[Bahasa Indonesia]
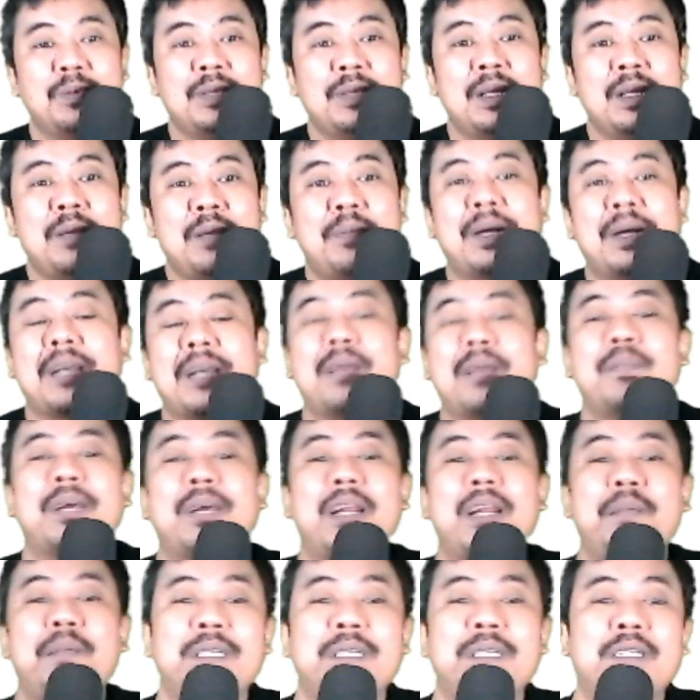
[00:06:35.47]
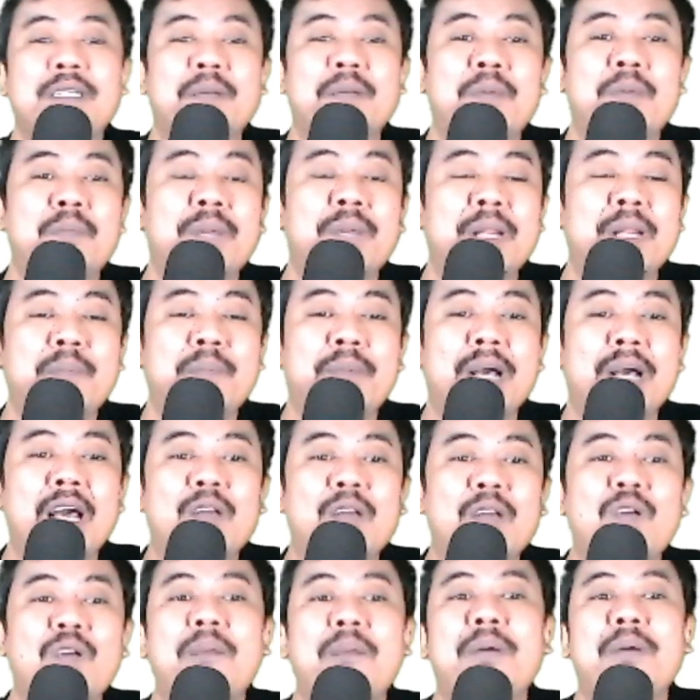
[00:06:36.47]
Bagaimana bisa memberi
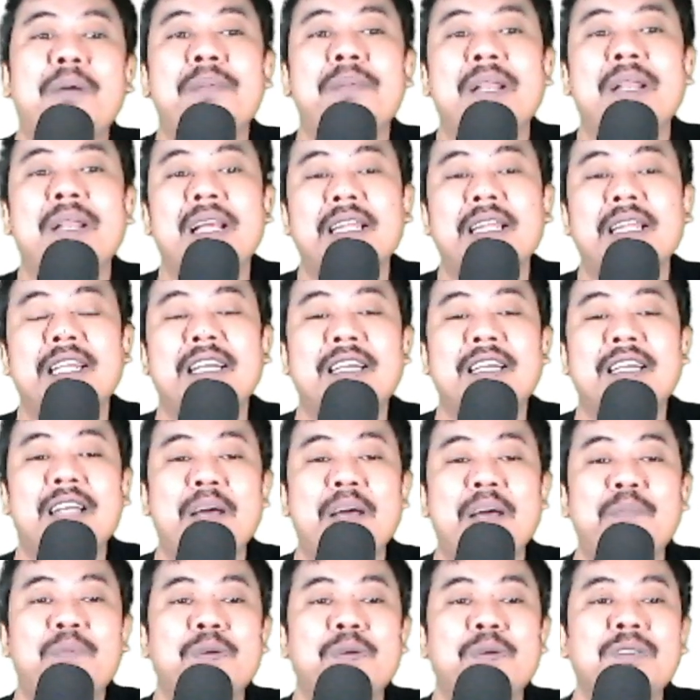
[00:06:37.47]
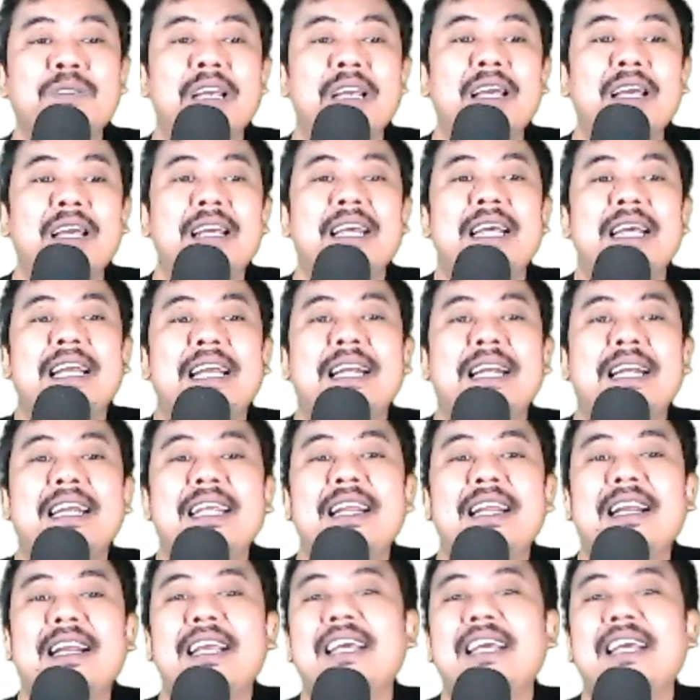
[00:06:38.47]
pengaruh apabila tidak punya
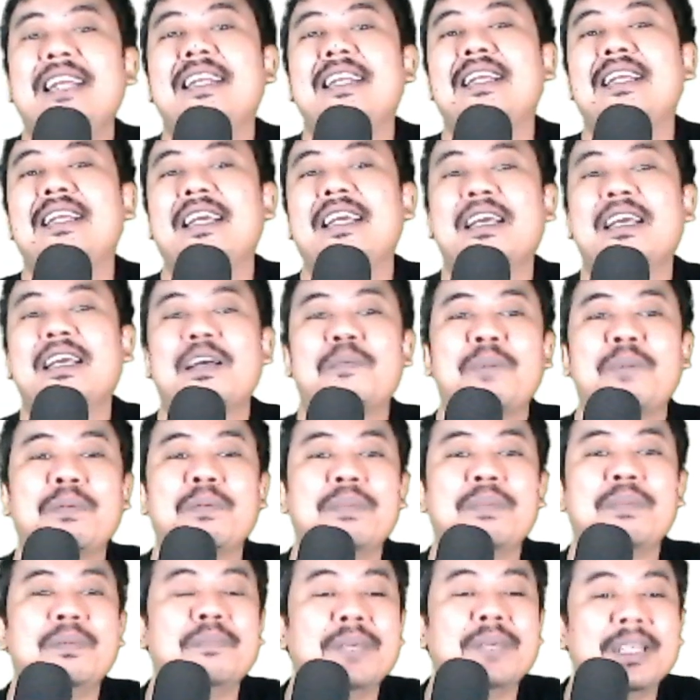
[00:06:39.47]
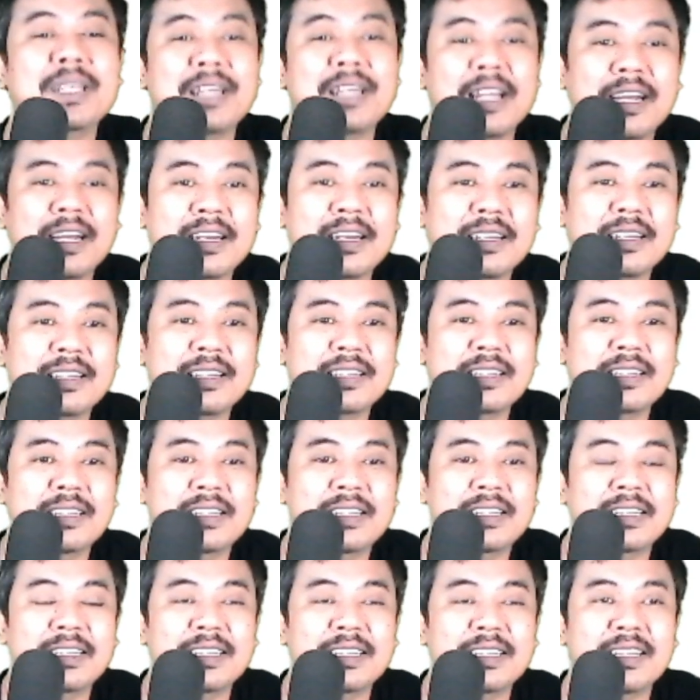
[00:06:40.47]
nilai-nilai kepemimpinan,
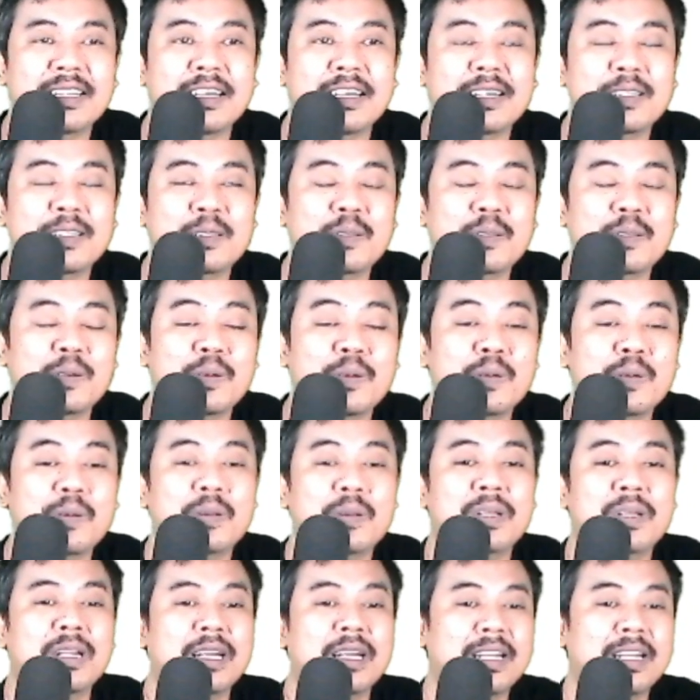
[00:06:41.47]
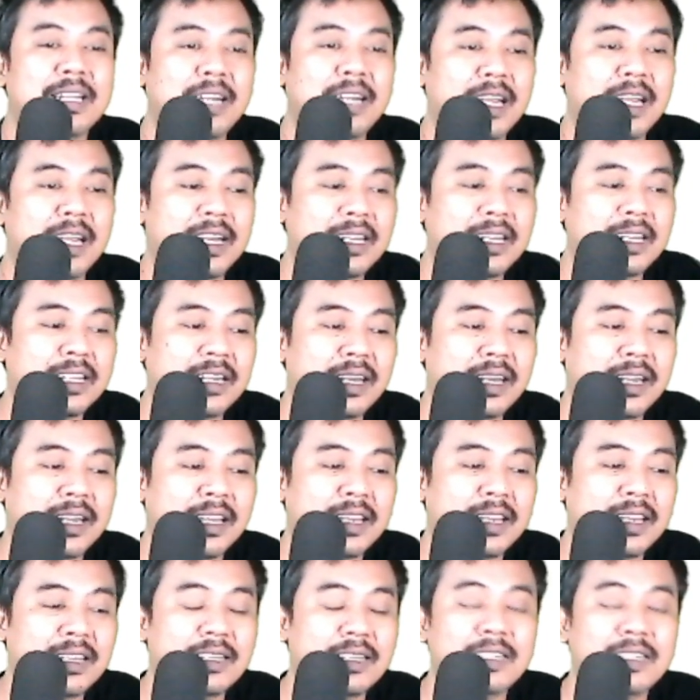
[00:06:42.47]
yaitu
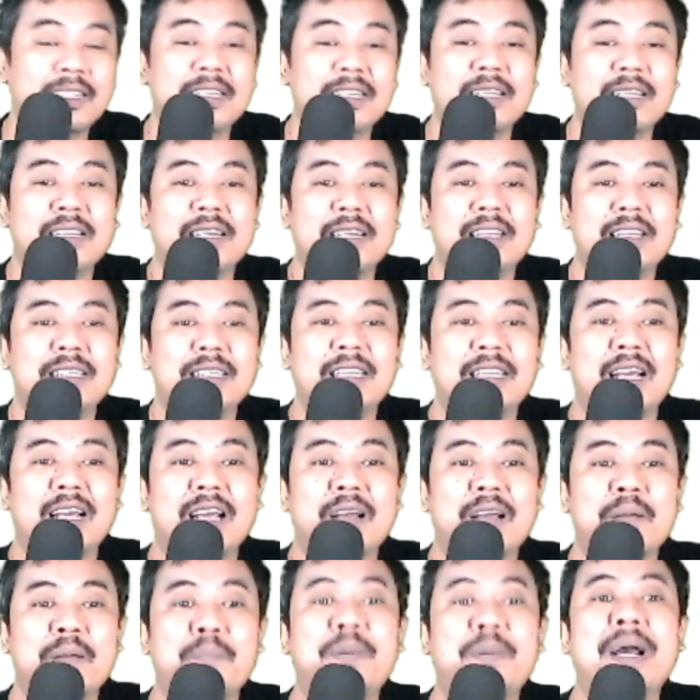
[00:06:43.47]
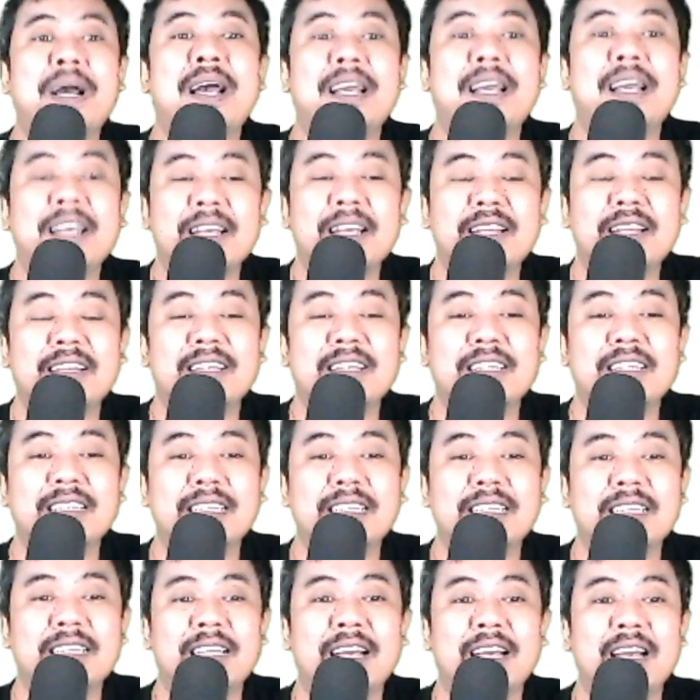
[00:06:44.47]
nilai-nilai yang baik
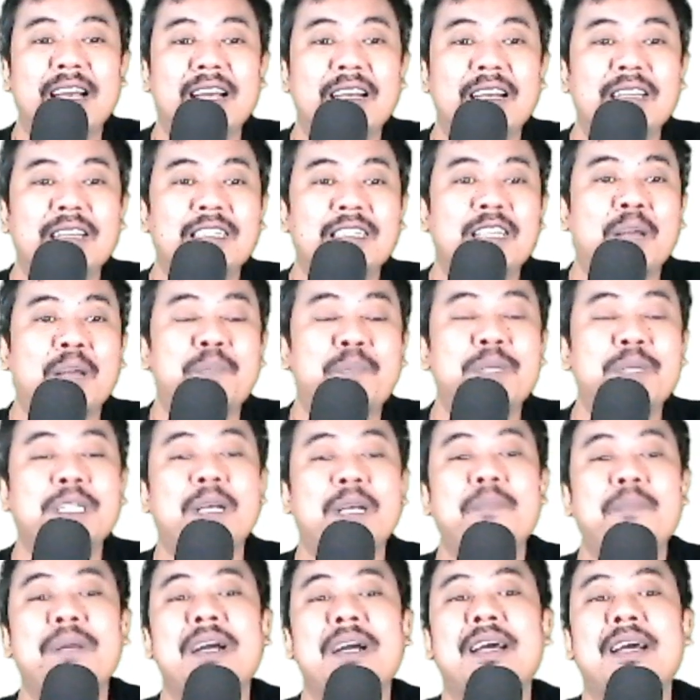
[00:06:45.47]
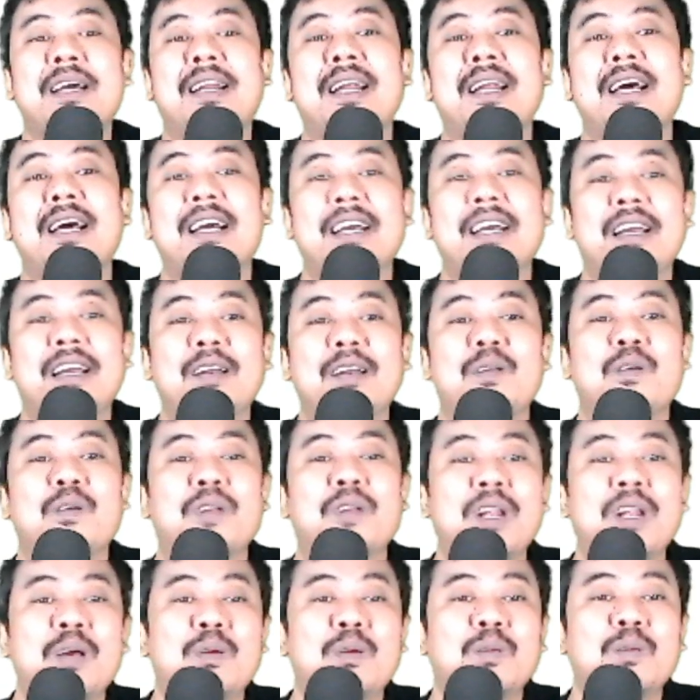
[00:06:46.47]
ya yang bisa menggerakkan
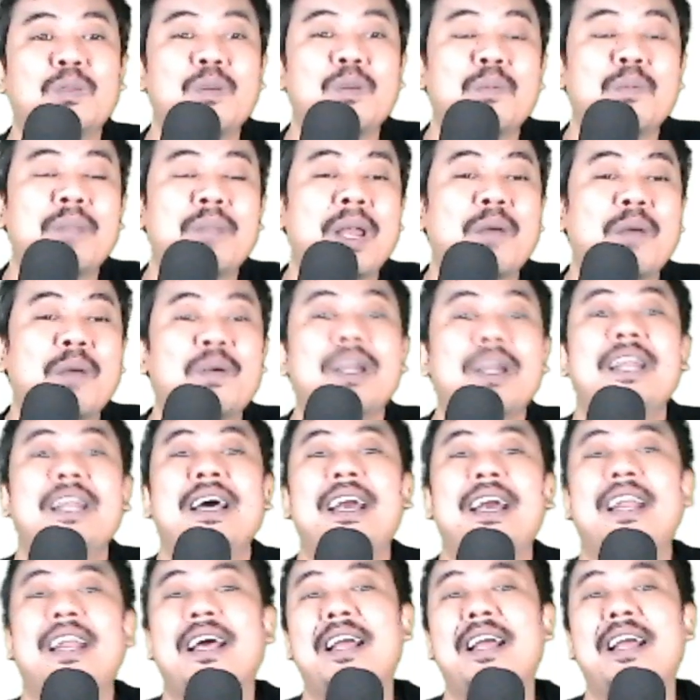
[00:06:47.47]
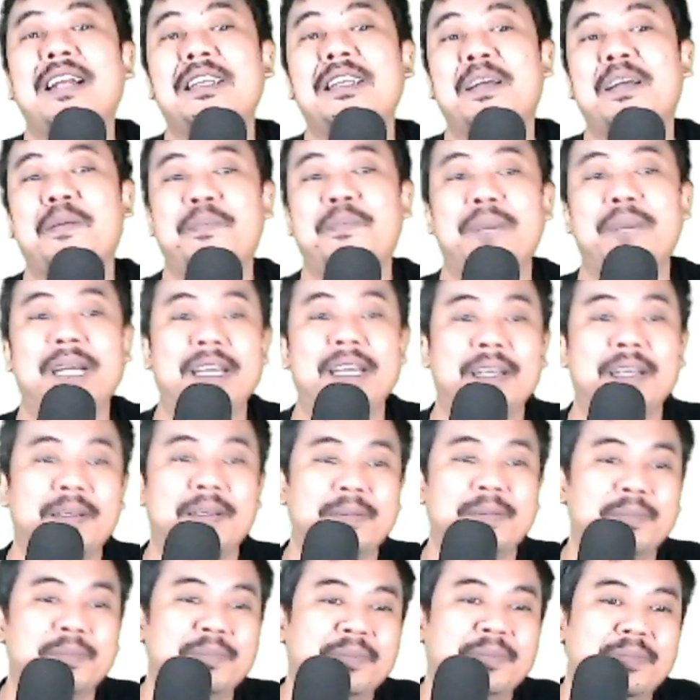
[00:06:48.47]
orang untuk melakukan hal-hal yang baik.
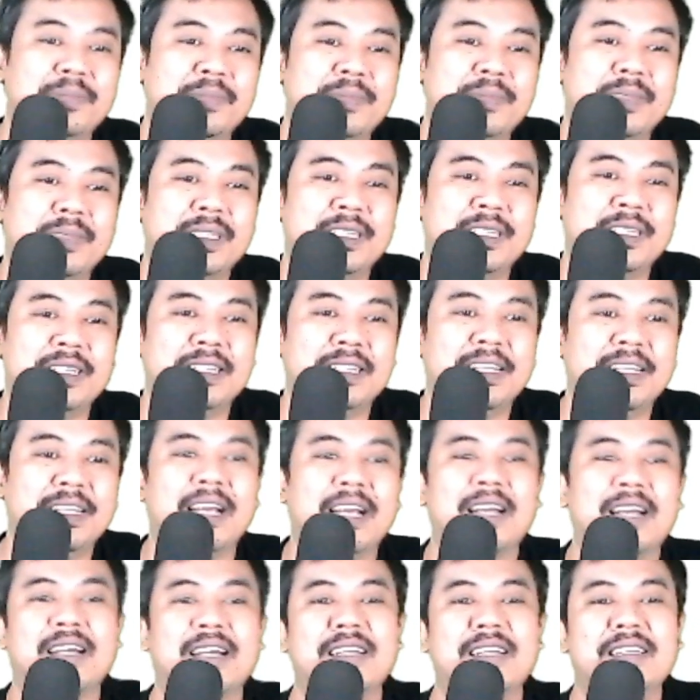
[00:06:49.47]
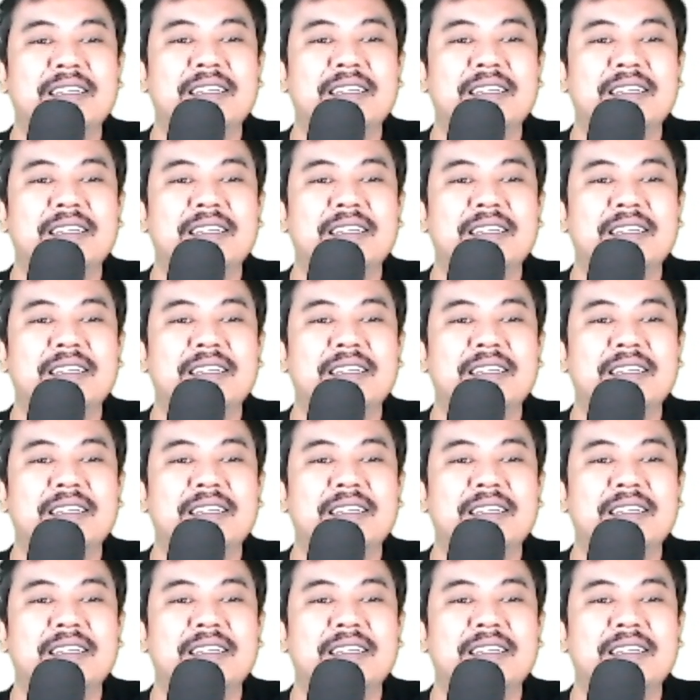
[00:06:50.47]
Ya.